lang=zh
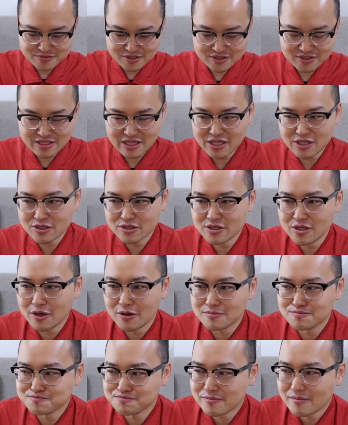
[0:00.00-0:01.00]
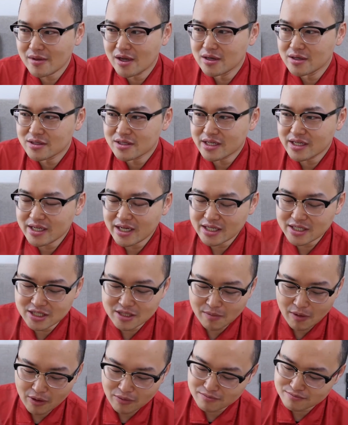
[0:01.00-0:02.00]
就是真的是那种，这应该是
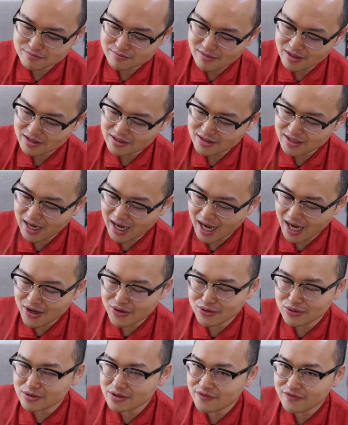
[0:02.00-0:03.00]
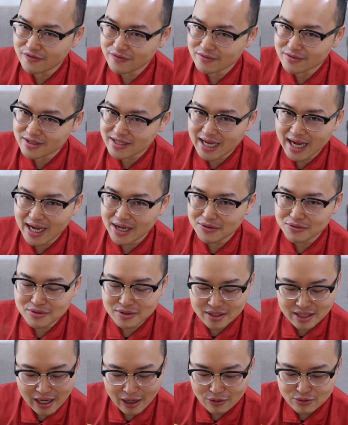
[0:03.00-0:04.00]
什么柴鱼、柴
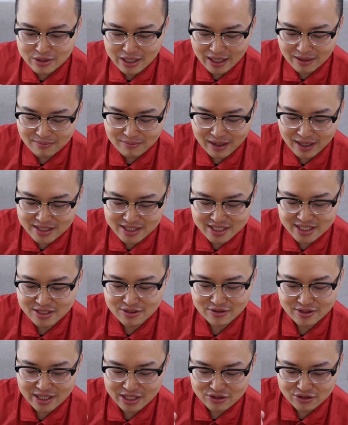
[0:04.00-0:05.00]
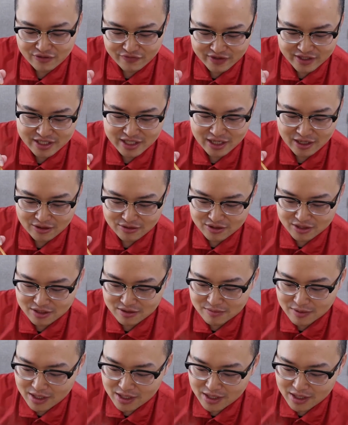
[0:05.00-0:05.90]
鱼高汤吗？之类那种感觉非常好吃。